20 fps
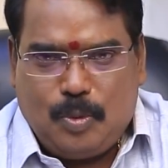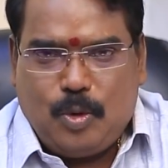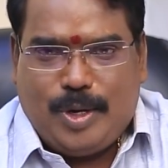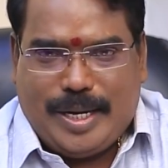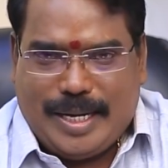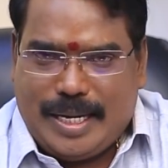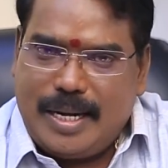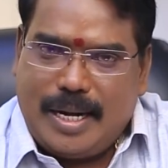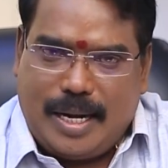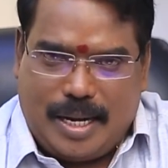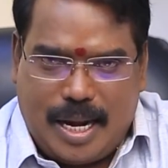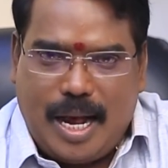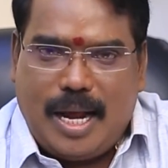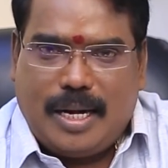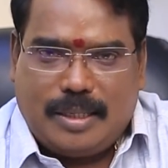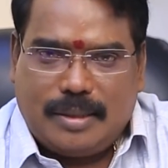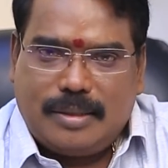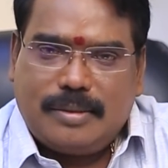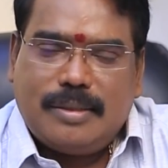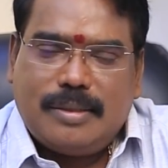போகின்ற
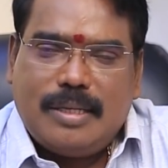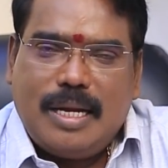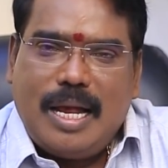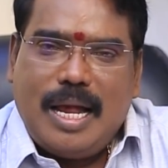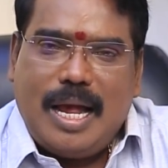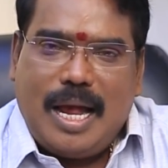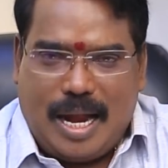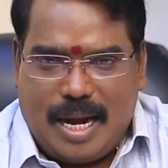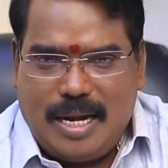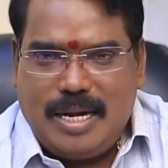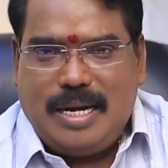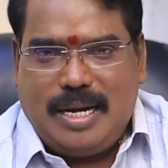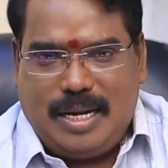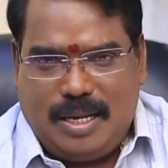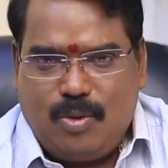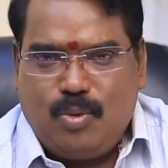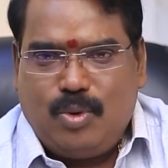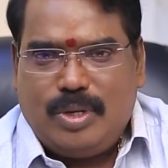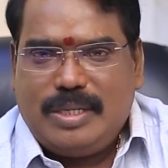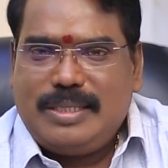நான்
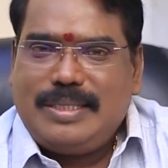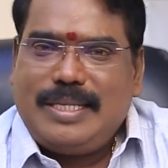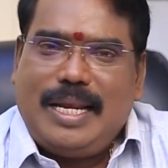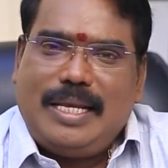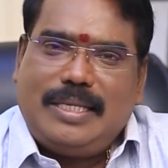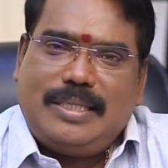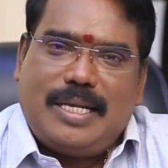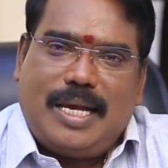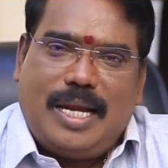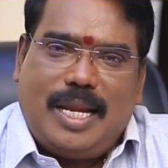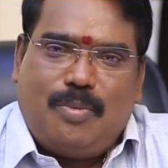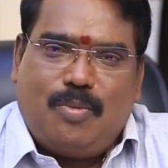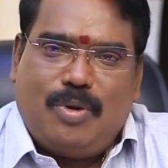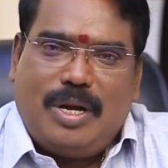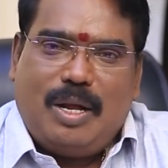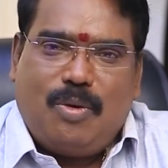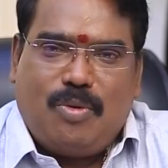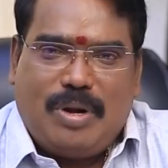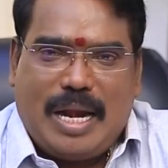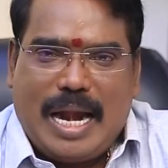அன்று ஒரு சிறைச்சாலை
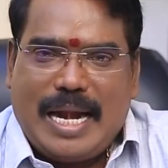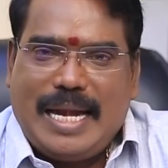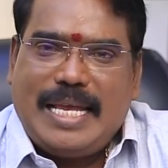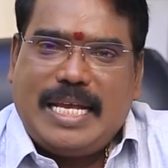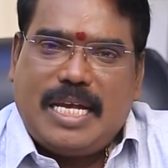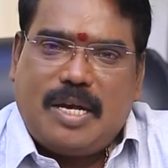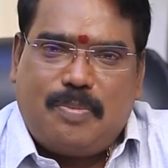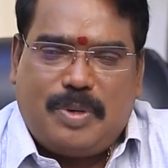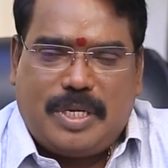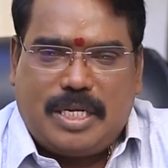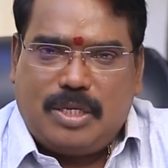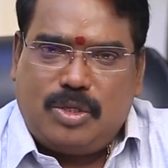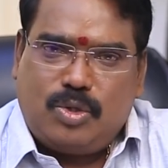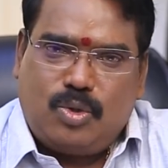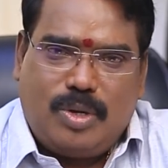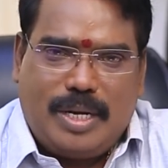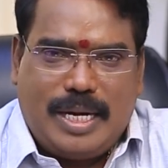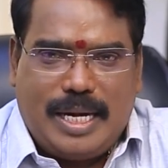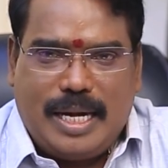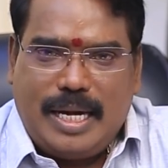பண்ண ஒரு அடைக்கப்பட்ட
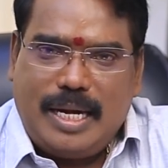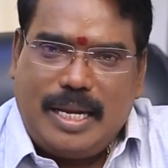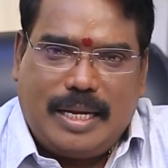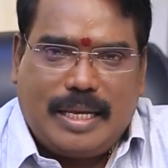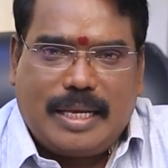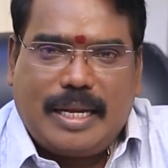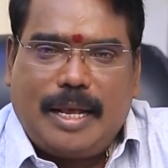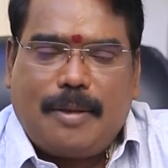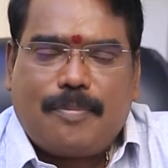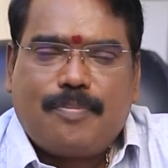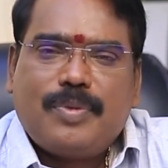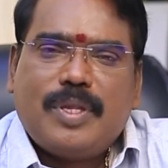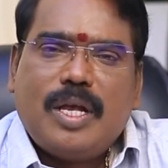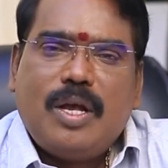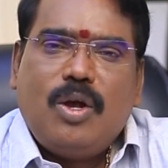சூழ்நிலையில் இருக்கிறேன்